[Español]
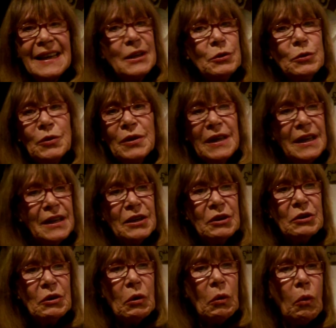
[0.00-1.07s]
que tu
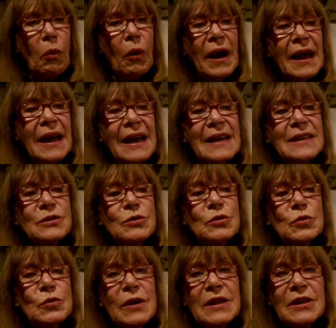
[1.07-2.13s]
niño juegue sus
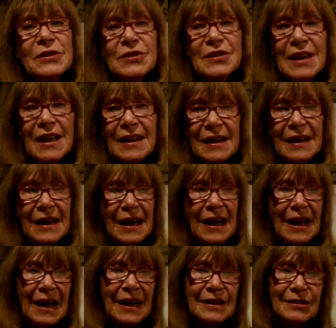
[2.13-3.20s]
sueños
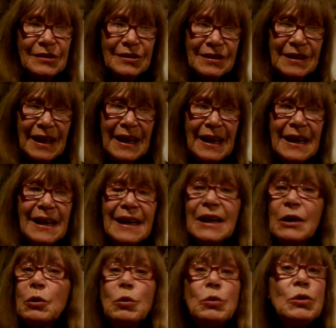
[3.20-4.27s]
arcanos,
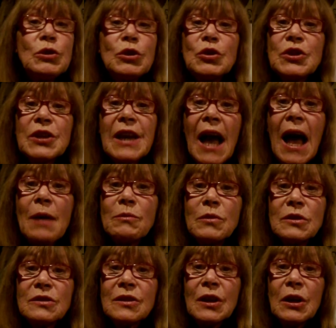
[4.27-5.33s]
que juntos
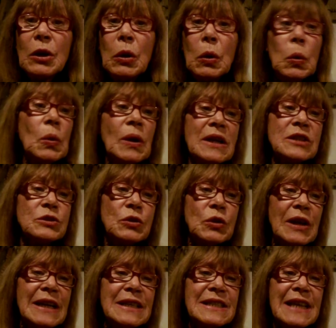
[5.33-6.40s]
seamos una
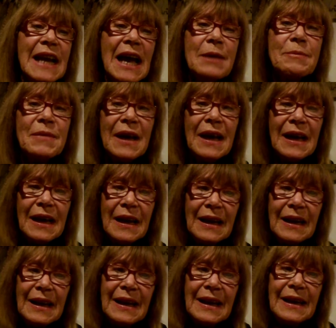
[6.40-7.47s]
sola llama,
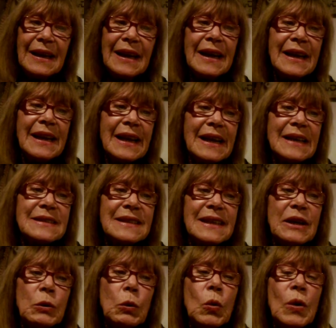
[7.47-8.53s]
que crezca
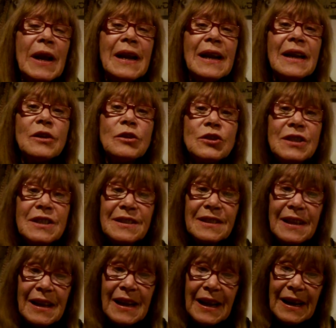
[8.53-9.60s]
segura en la noche
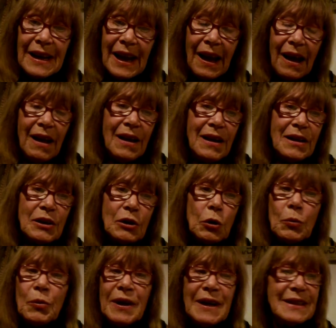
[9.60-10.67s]
serena,
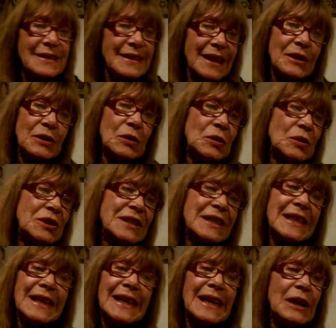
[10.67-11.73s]
como en esta noche
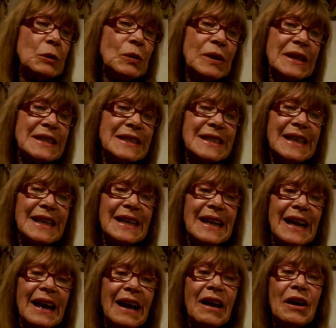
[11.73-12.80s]
en que la luna
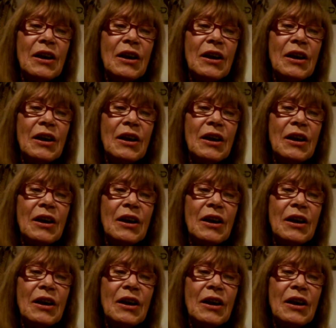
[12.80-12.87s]
llena,